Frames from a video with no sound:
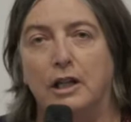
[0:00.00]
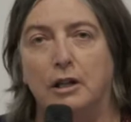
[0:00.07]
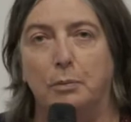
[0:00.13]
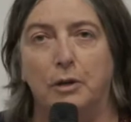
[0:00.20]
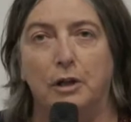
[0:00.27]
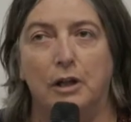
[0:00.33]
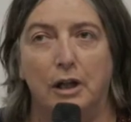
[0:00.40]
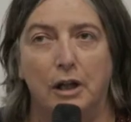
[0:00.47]

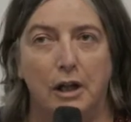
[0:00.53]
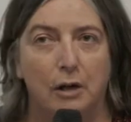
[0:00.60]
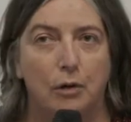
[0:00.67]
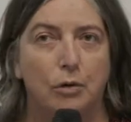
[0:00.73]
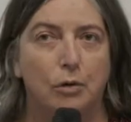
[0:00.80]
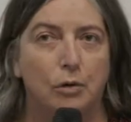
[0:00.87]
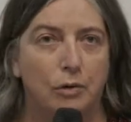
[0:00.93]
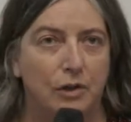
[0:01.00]
expliquer
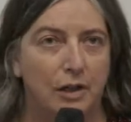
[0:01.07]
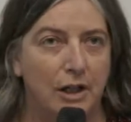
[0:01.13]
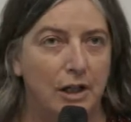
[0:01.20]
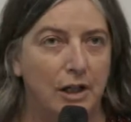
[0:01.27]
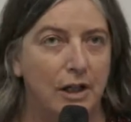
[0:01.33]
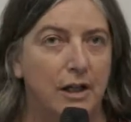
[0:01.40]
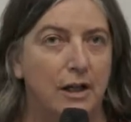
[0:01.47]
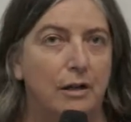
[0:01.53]
aux
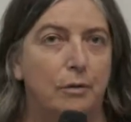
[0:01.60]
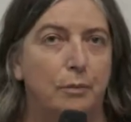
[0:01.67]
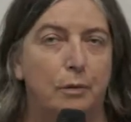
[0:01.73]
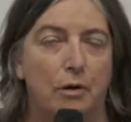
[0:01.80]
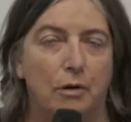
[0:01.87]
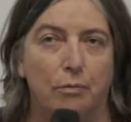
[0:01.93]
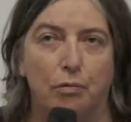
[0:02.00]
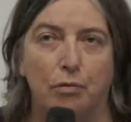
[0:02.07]
conseillers de
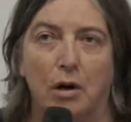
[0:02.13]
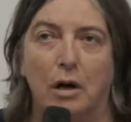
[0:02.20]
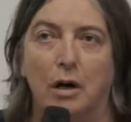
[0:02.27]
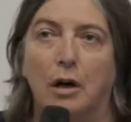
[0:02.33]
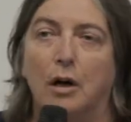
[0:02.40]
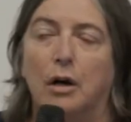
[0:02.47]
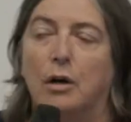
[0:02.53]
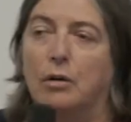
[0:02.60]
Pôle
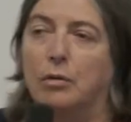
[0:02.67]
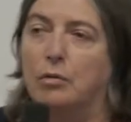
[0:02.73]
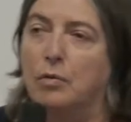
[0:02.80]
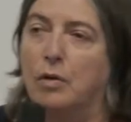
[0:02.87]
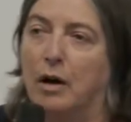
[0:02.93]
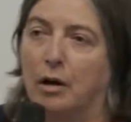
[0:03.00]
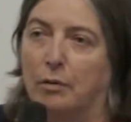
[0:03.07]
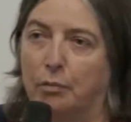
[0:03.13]
Emploi
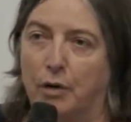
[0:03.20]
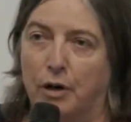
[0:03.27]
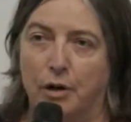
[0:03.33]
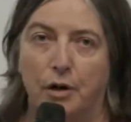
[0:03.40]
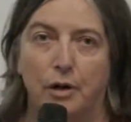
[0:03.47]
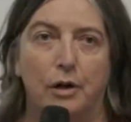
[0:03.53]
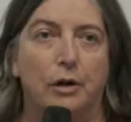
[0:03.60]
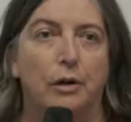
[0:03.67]
ou à
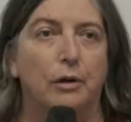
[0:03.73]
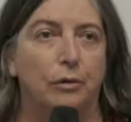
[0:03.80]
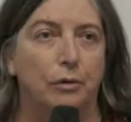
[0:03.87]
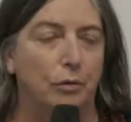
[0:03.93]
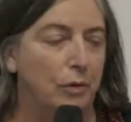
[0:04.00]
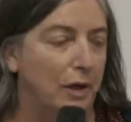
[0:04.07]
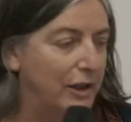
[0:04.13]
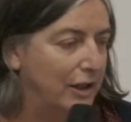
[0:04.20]
l'employeur euh, de
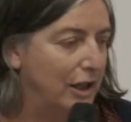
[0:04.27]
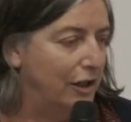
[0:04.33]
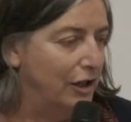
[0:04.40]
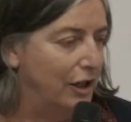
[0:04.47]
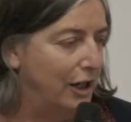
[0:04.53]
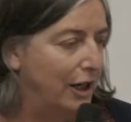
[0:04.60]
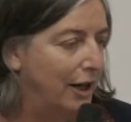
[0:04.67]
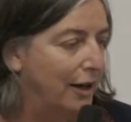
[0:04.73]
quoi il
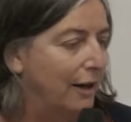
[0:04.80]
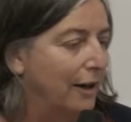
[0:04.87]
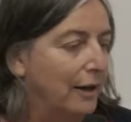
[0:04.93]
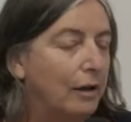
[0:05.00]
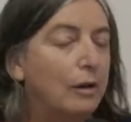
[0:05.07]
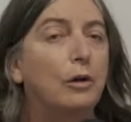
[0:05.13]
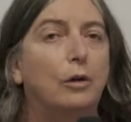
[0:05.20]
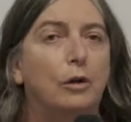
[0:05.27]
s'agit,
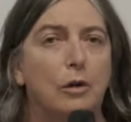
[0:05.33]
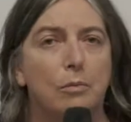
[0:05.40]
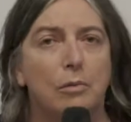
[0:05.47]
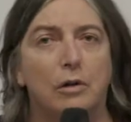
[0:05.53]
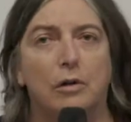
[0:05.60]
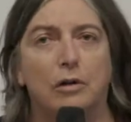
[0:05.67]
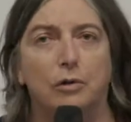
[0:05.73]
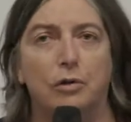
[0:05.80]
euh,
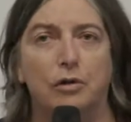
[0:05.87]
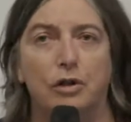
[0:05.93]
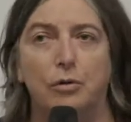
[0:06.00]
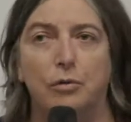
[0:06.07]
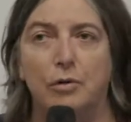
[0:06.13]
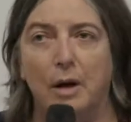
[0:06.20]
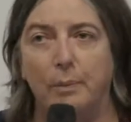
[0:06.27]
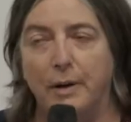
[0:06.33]
comment se
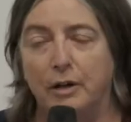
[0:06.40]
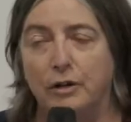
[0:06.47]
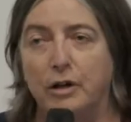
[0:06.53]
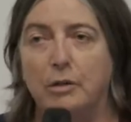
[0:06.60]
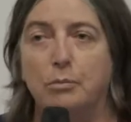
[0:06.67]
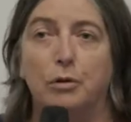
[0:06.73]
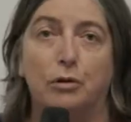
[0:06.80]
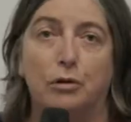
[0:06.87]
situe la
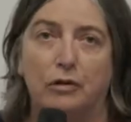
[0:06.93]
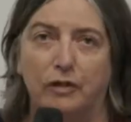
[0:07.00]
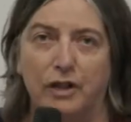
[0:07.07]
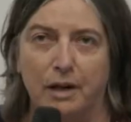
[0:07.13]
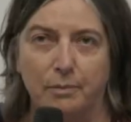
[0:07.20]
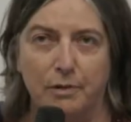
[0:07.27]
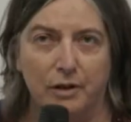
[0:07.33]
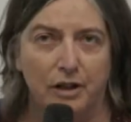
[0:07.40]
personne, parce
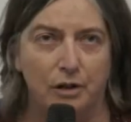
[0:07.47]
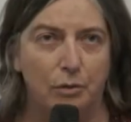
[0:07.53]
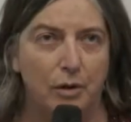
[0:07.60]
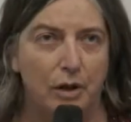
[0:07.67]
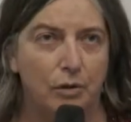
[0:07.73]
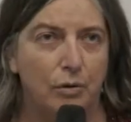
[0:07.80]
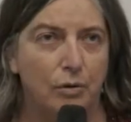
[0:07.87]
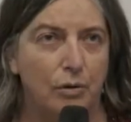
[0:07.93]
qu'évidemment les
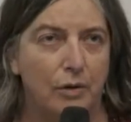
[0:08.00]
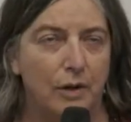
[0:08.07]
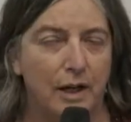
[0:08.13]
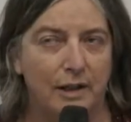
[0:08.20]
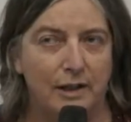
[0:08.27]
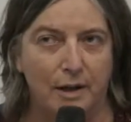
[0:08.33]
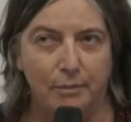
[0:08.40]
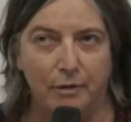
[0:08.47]
situations sont
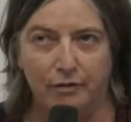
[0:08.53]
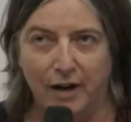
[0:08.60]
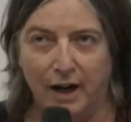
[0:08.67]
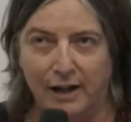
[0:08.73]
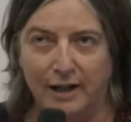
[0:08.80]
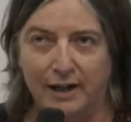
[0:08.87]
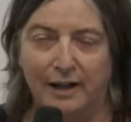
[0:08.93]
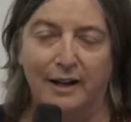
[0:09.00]
extrêmement
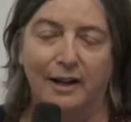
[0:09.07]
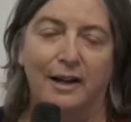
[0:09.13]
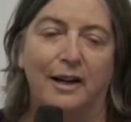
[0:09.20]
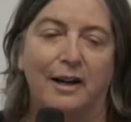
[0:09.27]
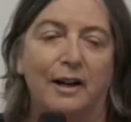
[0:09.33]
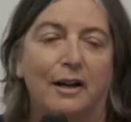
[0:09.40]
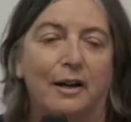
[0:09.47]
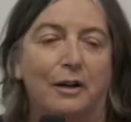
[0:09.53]
variées
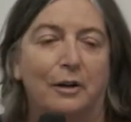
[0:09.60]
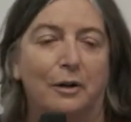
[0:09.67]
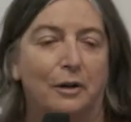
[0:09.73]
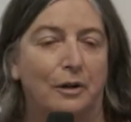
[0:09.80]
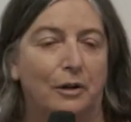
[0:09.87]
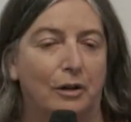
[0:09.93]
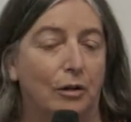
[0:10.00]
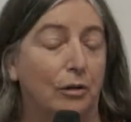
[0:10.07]

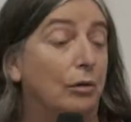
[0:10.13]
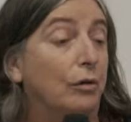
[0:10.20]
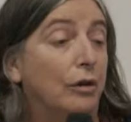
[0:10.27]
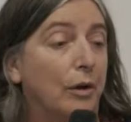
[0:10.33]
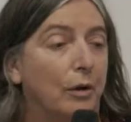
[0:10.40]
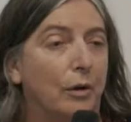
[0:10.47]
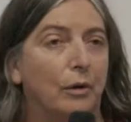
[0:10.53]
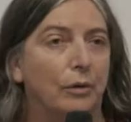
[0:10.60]
euh,
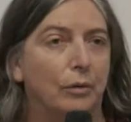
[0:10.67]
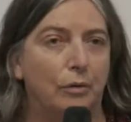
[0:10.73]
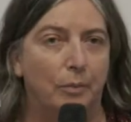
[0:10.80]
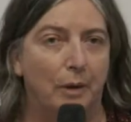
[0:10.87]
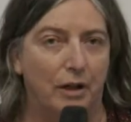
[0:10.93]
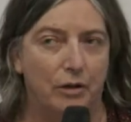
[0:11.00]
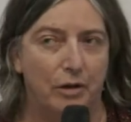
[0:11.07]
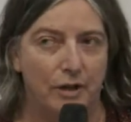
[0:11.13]
d'une
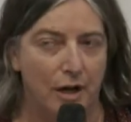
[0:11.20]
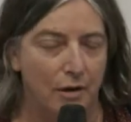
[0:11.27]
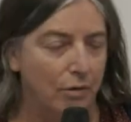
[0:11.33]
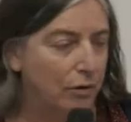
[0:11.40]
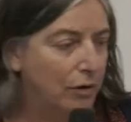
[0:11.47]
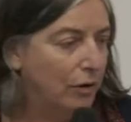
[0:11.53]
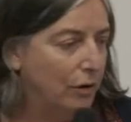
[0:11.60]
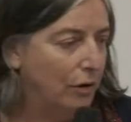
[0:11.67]
personne à
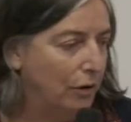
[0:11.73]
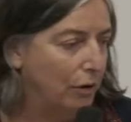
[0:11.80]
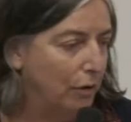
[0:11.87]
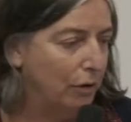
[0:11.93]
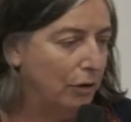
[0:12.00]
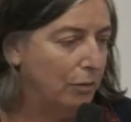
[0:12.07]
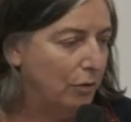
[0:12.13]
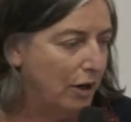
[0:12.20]
l'autre,
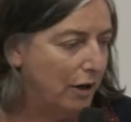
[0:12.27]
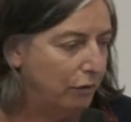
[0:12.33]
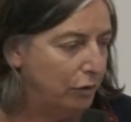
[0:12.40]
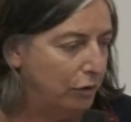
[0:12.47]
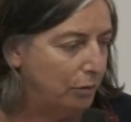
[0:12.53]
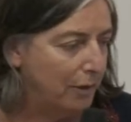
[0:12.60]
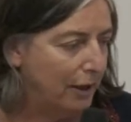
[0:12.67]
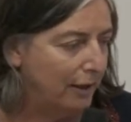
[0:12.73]
comme on l'a vu
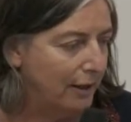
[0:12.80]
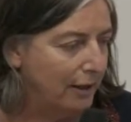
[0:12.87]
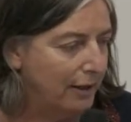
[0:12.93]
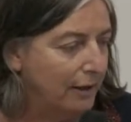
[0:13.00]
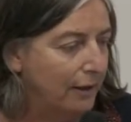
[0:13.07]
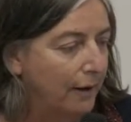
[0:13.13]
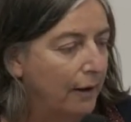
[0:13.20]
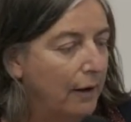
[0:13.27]
ce
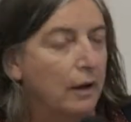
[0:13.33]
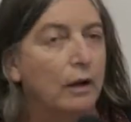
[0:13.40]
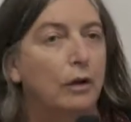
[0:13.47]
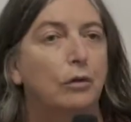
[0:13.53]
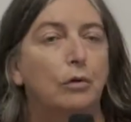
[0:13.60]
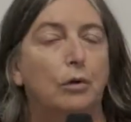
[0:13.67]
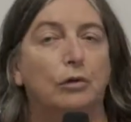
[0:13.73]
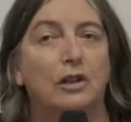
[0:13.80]
matin. Hein.
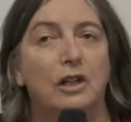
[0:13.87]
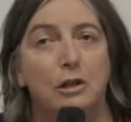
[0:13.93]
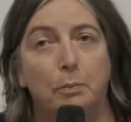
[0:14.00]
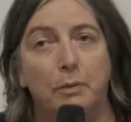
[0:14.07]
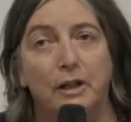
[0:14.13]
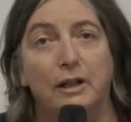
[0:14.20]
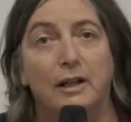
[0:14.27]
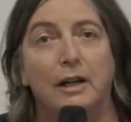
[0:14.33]
Donc
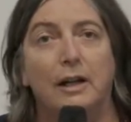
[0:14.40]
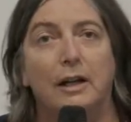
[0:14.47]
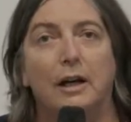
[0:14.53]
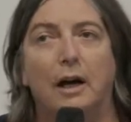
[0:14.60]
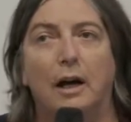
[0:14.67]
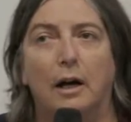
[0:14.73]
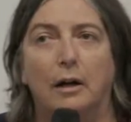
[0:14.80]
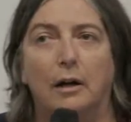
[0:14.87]

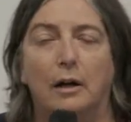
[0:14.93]
d'expliquer